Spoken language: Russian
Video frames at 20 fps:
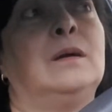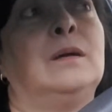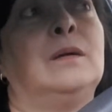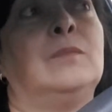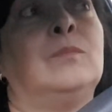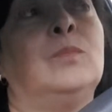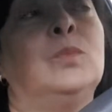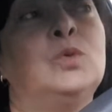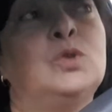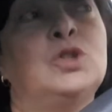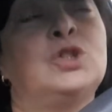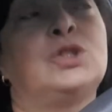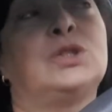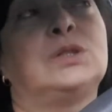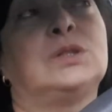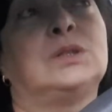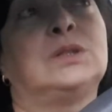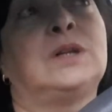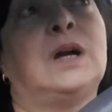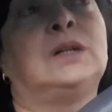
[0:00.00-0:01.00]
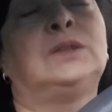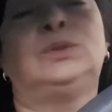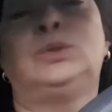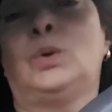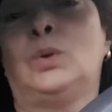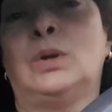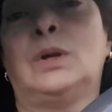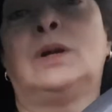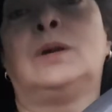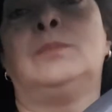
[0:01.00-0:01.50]
Муж, как
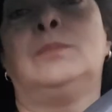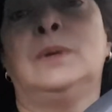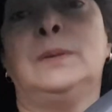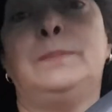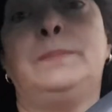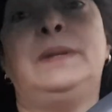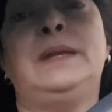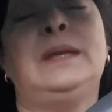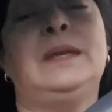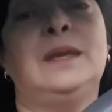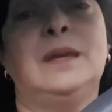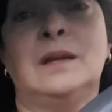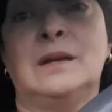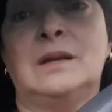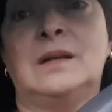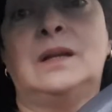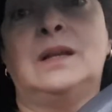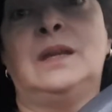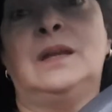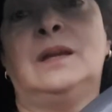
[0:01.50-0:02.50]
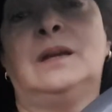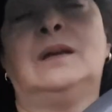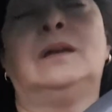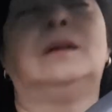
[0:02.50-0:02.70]
только мы приехали